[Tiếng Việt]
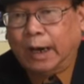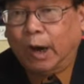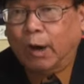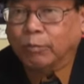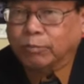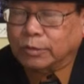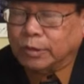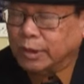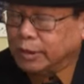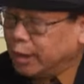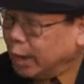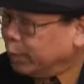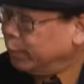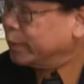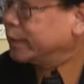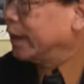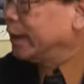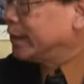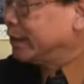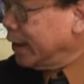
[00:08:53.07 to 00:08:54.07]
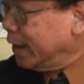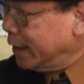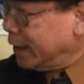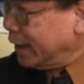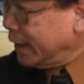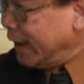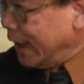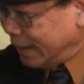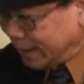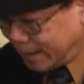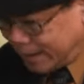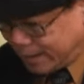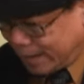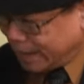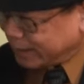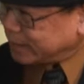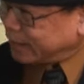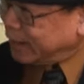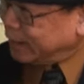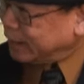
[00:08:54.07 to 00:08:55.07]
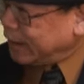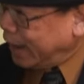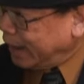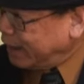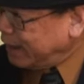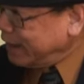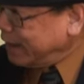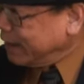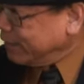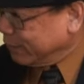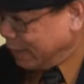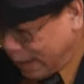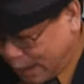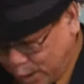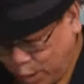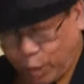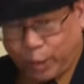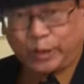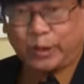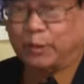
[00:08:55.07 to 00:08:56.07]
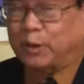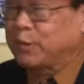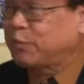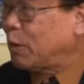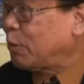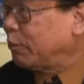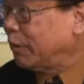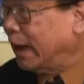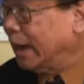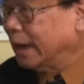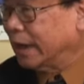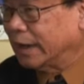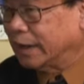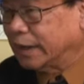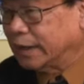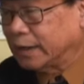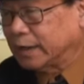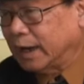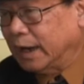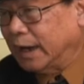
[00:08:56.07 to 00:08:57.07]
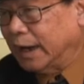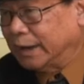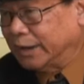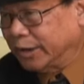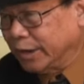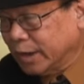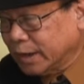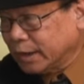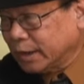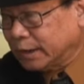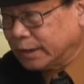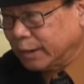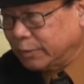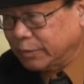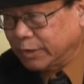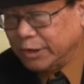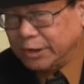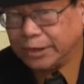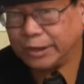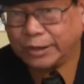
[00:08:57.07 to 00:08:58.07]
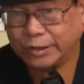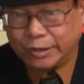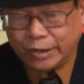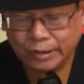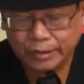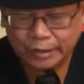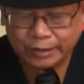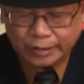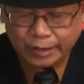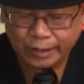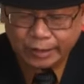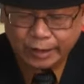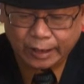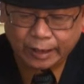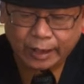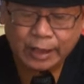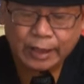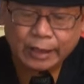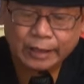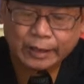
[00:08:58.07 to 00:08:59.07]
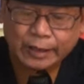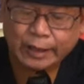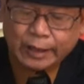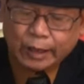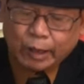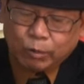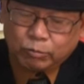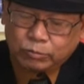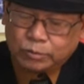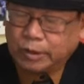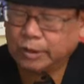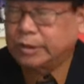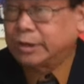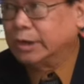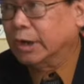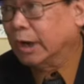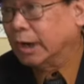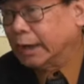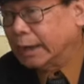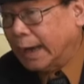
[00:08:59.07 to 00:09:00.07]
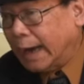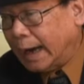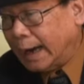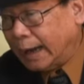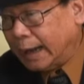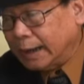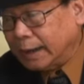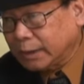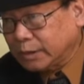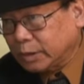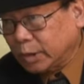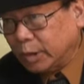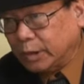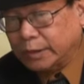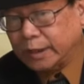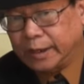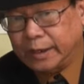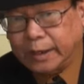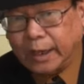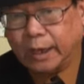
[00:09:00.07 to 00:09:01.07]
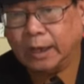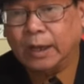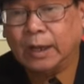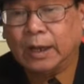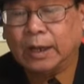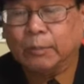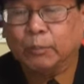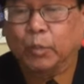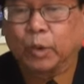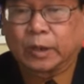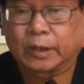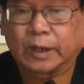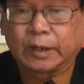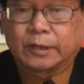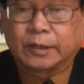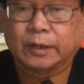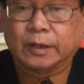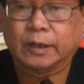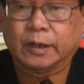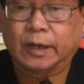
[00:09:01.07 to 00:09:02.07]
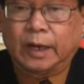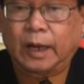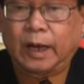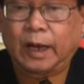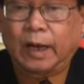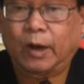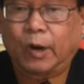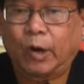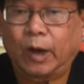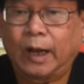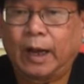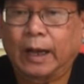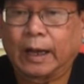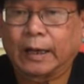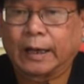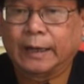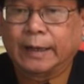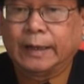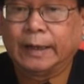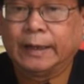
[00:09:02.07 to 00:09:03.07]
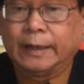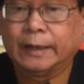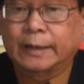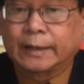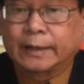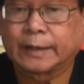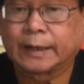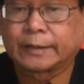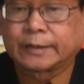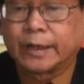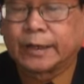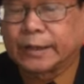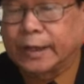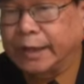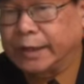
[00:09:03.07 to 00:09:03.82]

ông thứ trưởng Nguyễn Thanh Sơn đã đã, đã ừ, tới đây ừ. và đã ngồi trong cái phòng này ừ. lần trước, trong chương trình trước, chị thấy rằng thì ông thứ trưởng đã cho thấy rằng một cái sự là gọi là cái cái tinh